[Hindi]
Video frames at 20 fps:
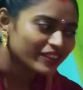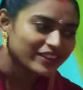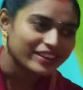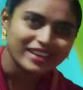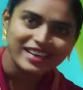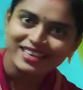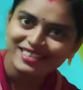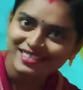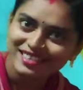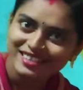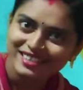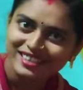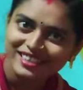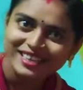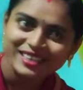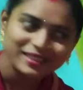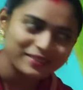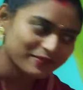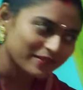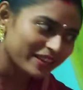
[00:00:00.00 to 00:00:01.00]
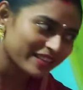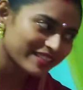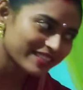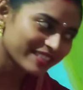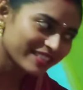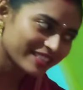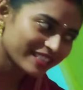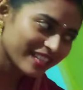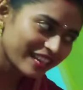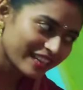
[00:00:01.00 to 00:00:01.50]
और गाइस ये देखिए दिव्यांश
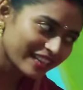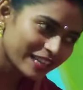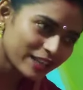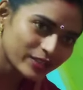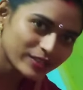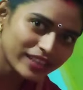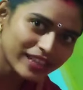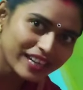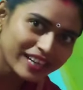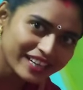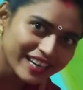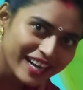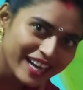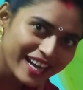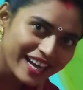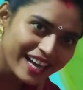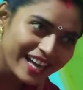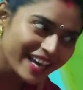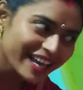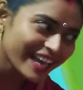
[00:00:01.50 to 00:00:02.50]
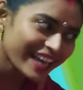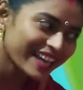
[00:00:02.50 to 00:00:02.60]
कितना क्यूट लग रहा है